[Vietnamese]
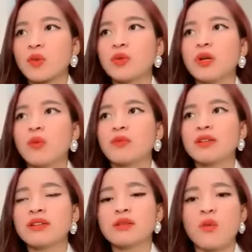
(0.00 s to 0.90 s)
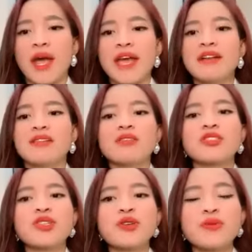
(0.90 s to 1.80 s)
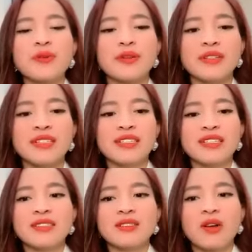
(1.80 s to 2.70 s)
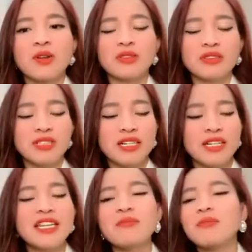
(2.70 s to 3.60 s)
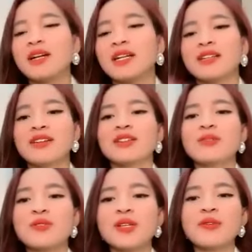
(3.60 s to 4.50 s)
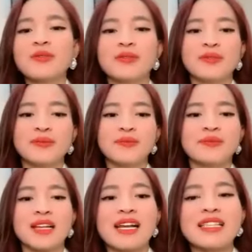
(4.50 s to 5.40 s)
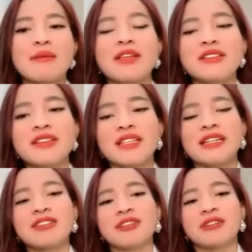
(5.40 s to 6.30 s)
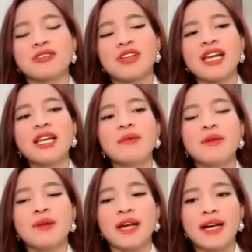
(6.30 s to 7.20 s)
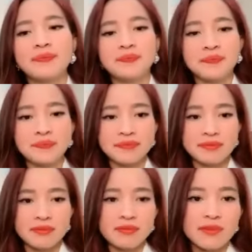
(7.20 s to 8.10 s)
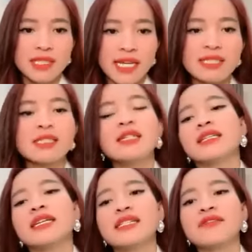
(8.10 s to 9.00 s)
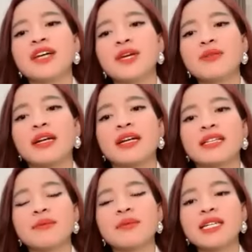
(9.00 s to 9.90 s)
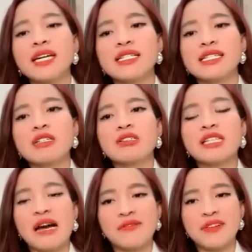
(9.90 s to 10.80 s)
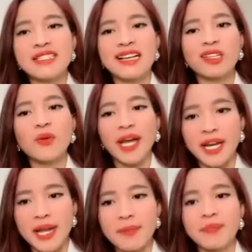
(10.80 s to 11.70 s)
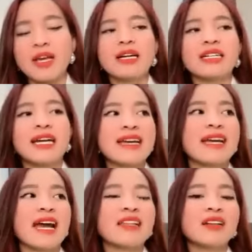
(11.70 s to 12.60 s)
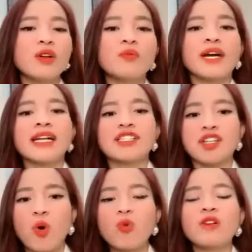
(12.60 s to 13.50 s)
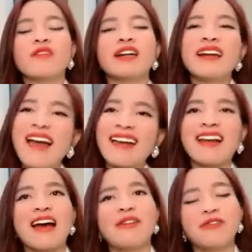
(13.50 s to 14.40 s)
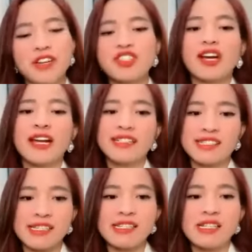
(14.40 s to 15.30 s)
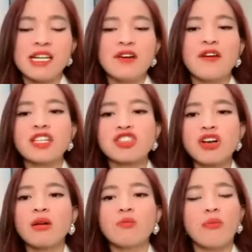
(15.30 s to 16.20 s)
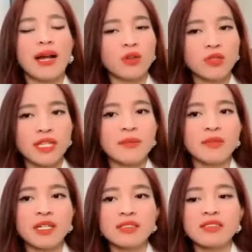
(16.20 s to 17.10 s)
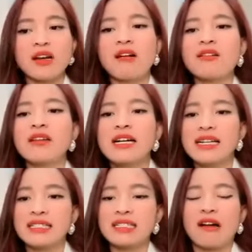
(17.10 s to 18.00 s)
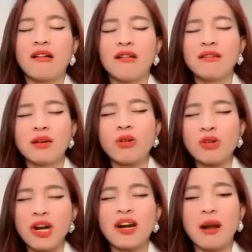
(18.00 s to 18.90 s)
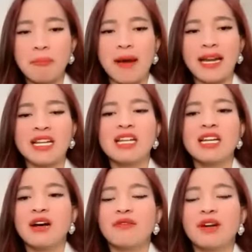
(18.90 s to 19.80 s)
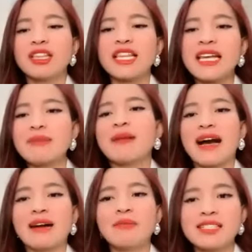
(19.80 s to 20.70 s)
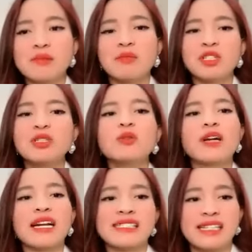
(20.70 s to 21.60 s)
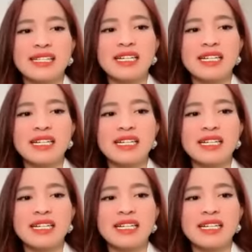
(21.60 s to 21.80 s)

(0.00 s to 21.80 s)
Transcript: Cuối cùng nó khỏe được có một xíu, nó được yên bình có được chút xíu. Các anh chị, bao nhiêu sinh chị đã từng trải nghiệm điều này à? Vậy thì anh chị phải hiểu rằng là tiềm thức các anh chị nó sẽ làm việc sáng tối ngày đêm, kể cả những lúc mà các anh chị ngủ nó vẫn đang làm việc cho các anh chị. Và sức mạnh của tiềm thức nó nó nó rất là mạnh và nó tiềm ẩn bên trong người của các anh chị